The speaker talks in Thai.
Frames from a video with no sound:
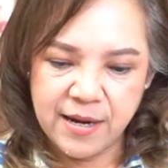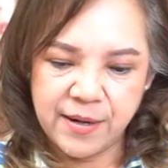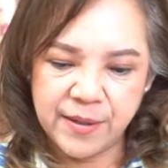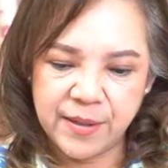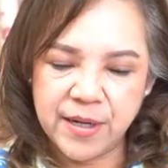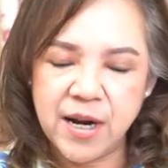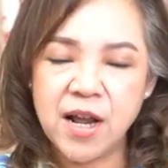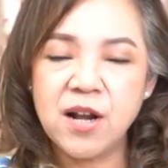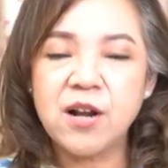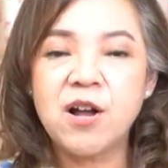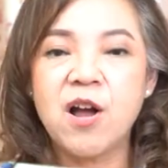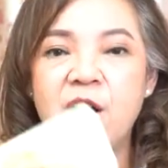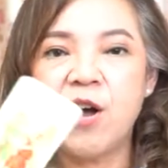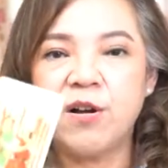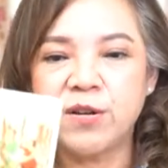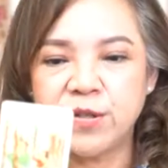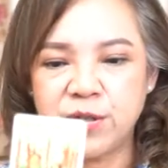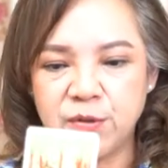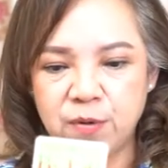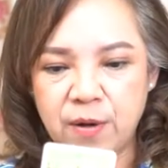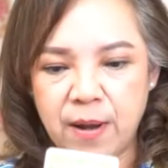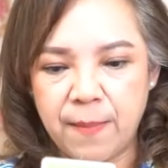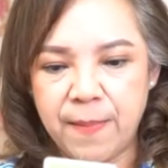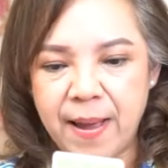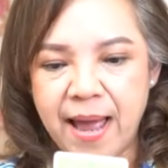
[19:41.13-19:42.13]
เรื่องของ
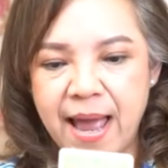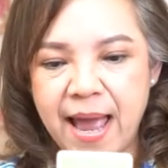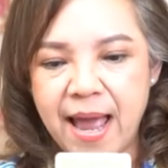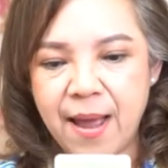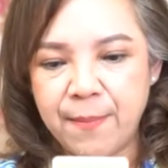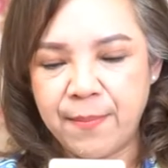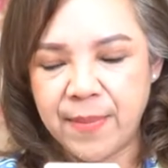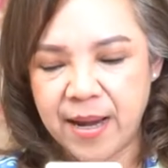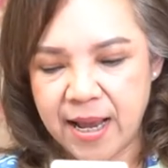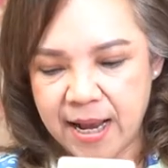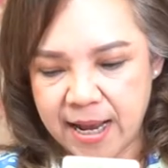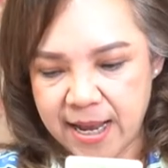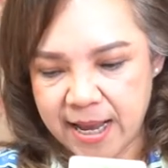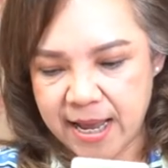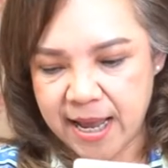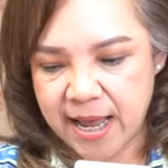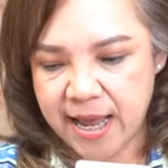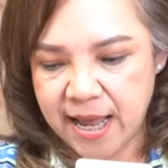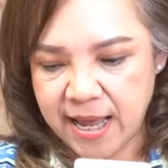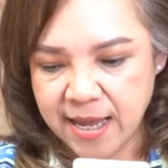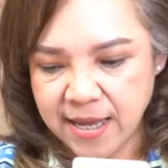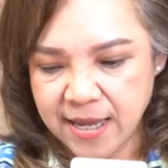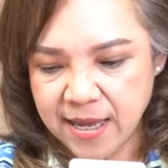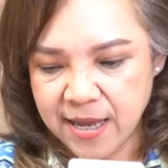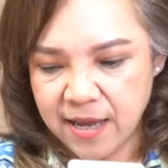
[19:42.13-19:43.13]
สุขภาพนะคะ
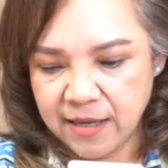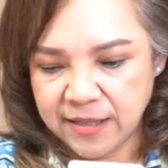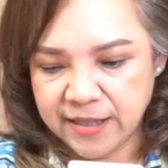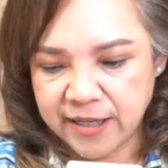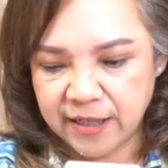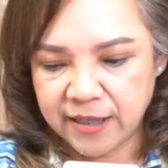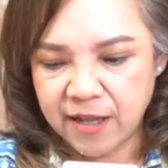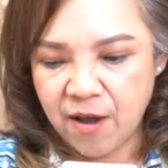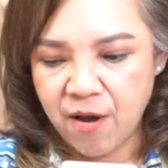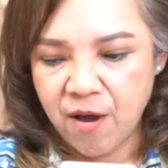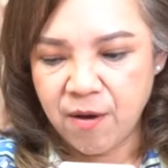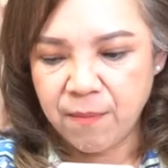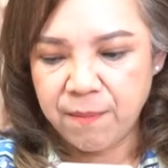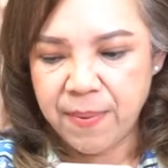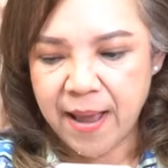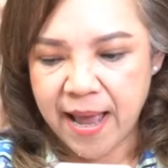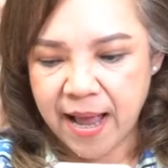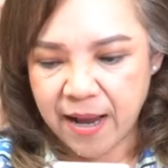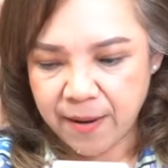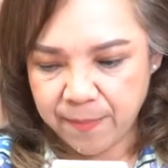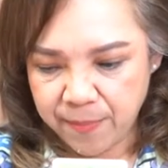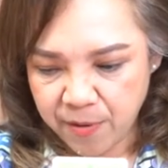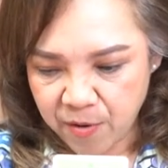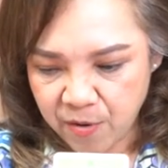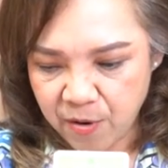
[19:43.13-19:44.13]
จะต้องพั
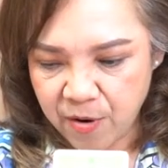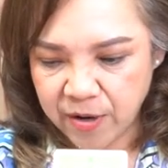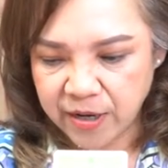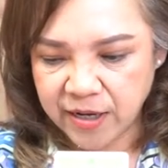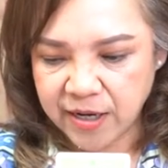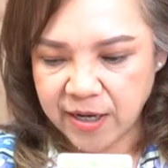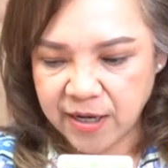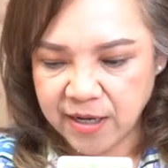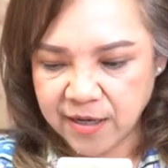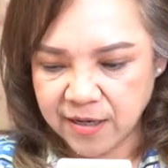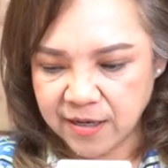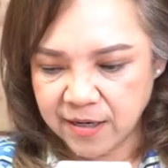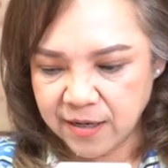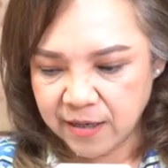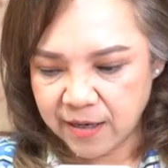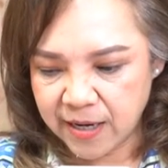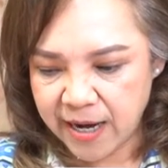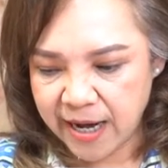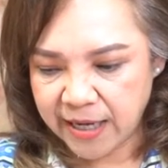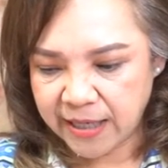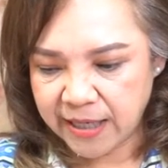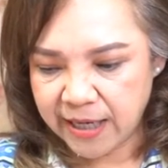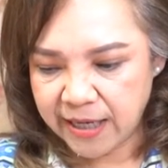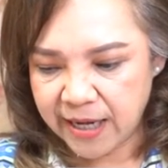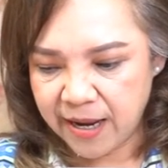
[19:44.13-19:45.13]
กผ่อนเยอะๆใคร
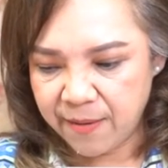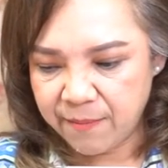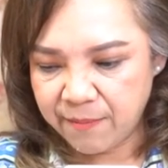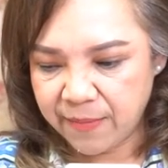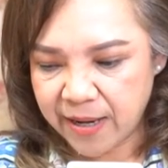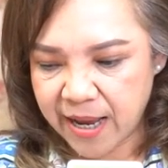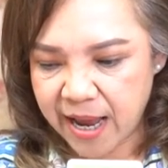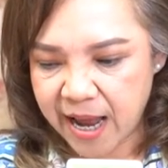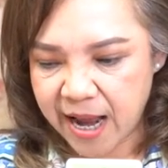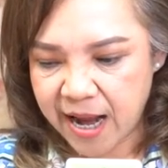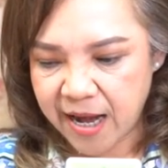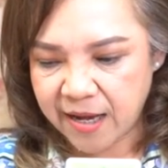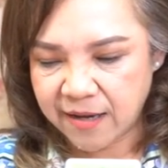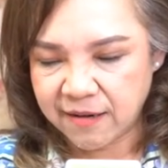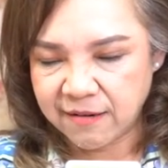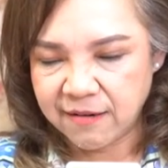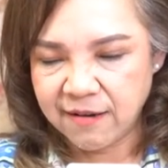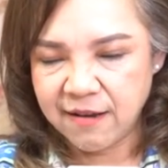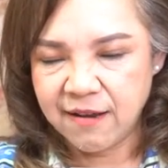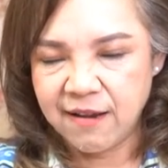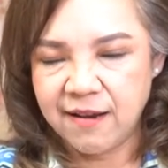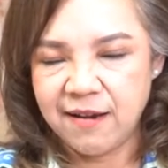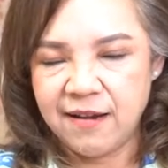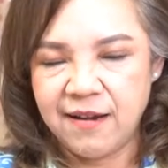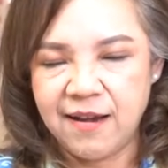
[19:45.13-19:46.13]
ที่ทำงาน
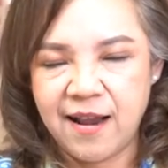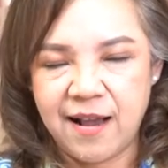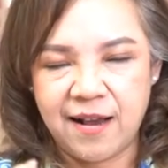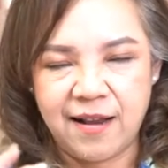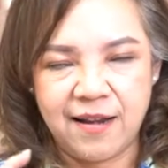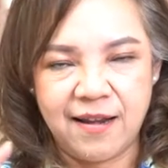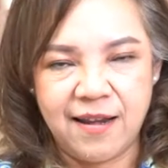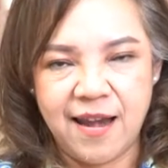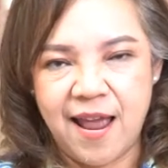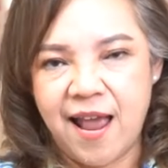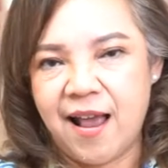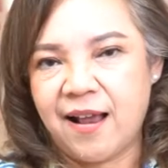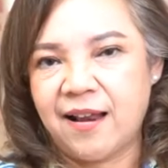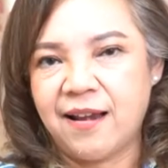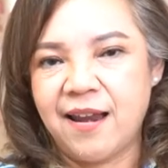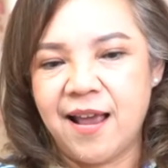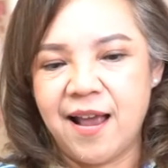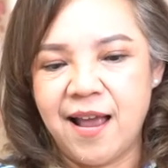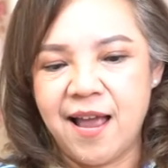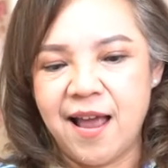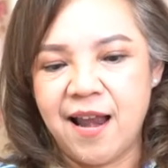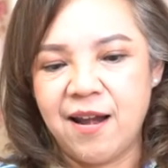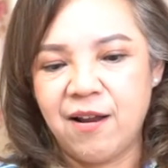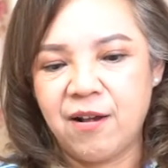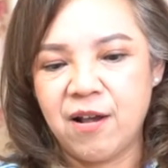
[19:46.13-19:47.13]
หนักๆนะ
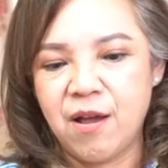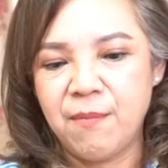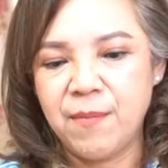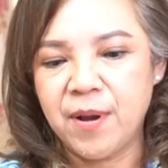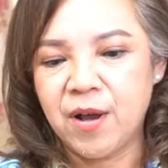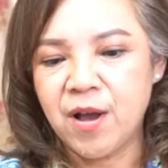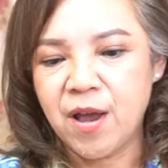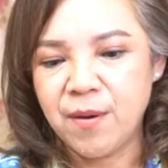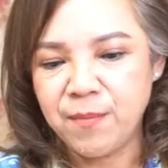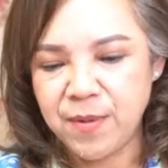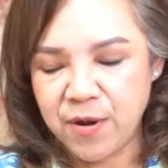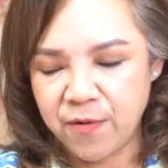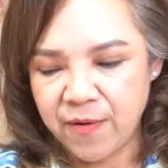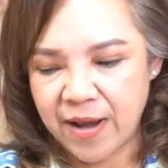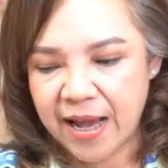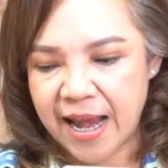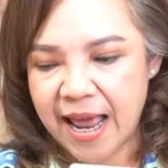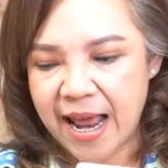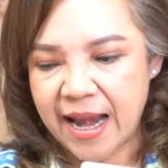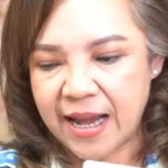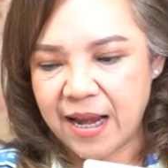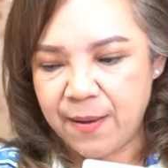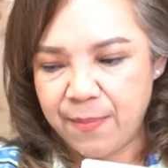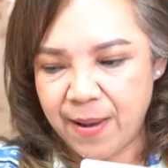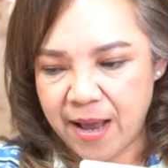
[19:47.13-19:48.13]
คะแล้วก็ไม่ค่อยมีเว
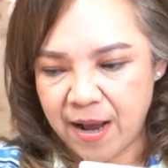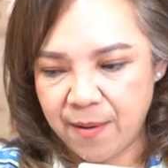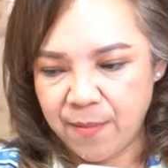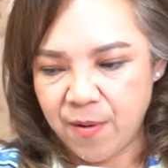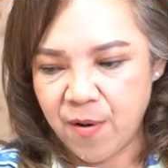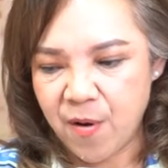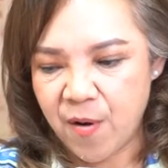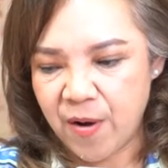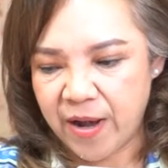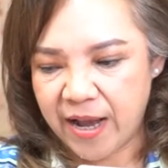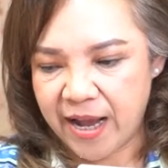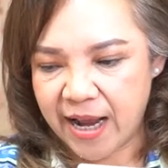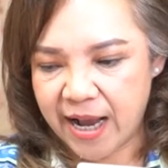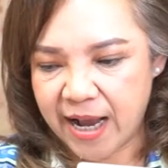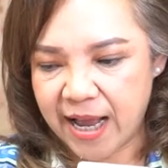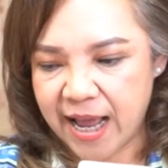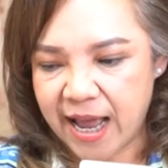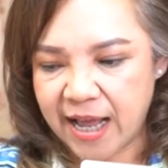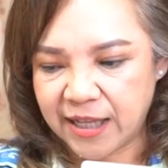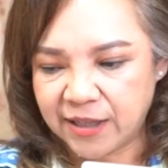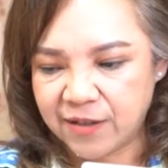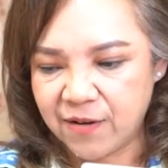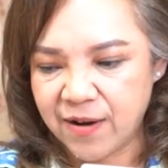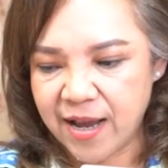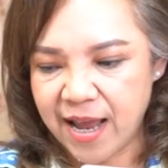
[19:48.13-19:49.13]
ลาได้พักผ่อนนะ
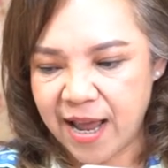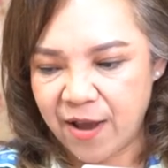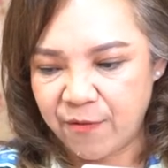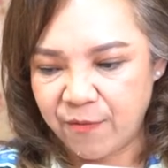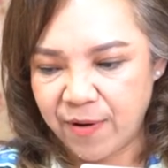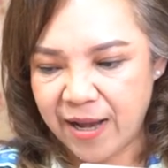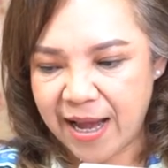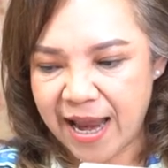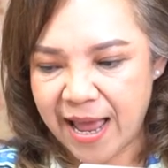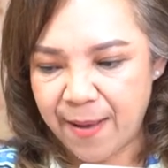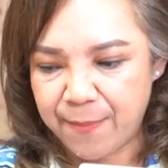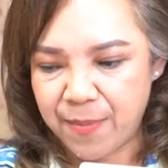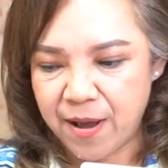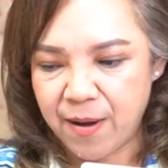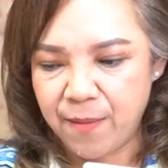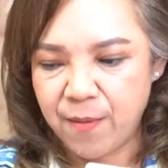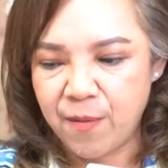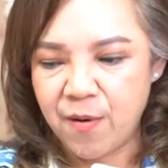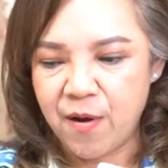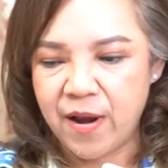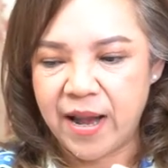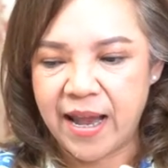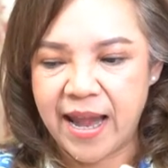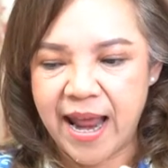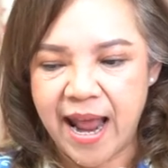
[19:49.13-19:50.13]
คะต้องหาเวลาพัก
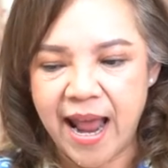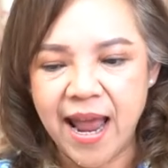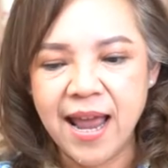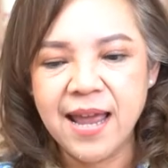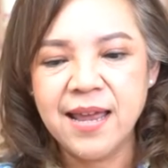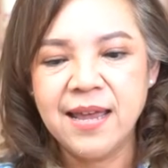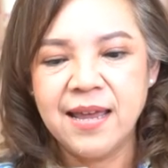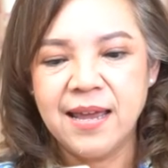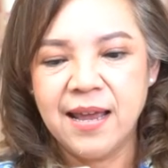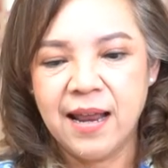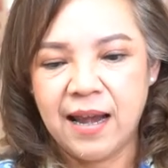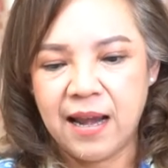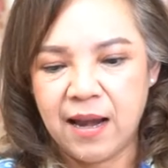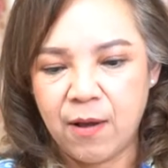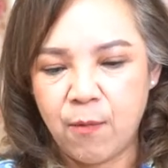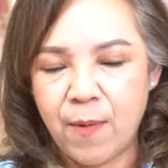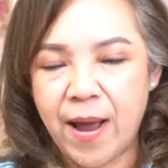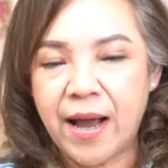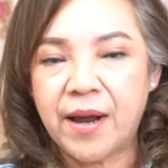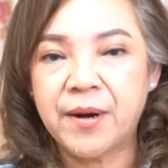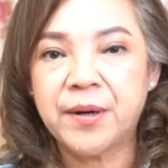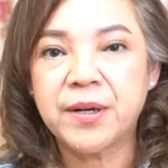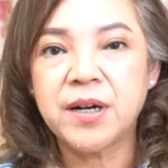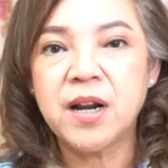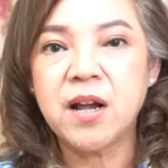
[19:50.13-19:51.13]
ผ่อนนะระ
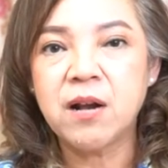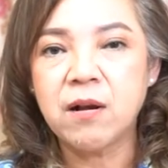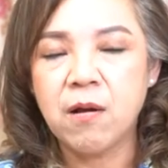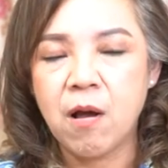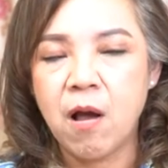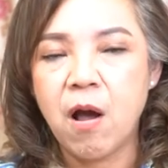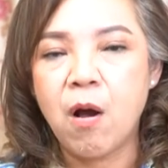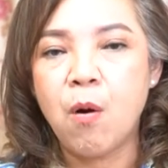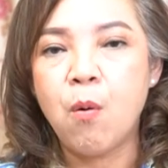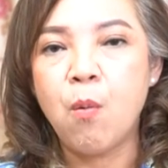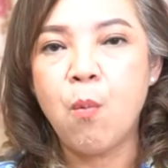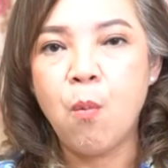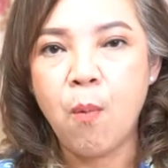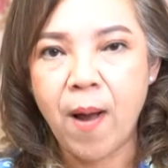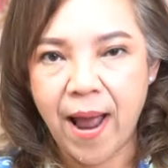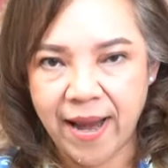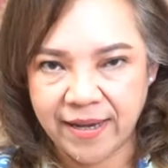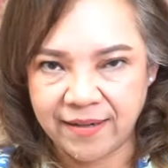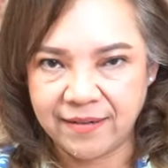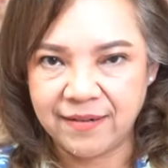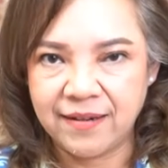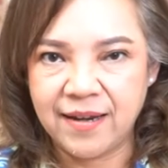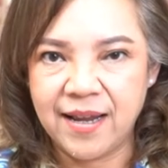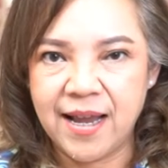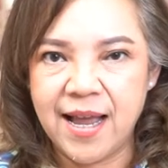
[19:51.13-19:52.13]
วังเรื่องของหวัด
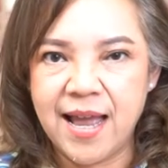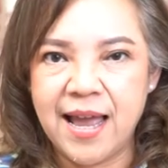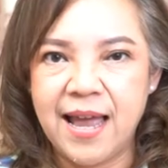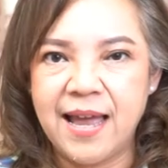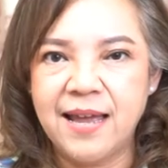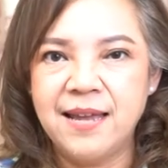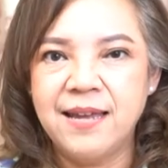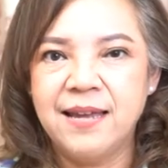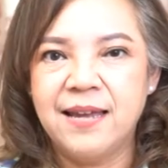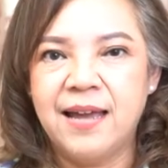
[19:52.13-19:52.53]
นะคะ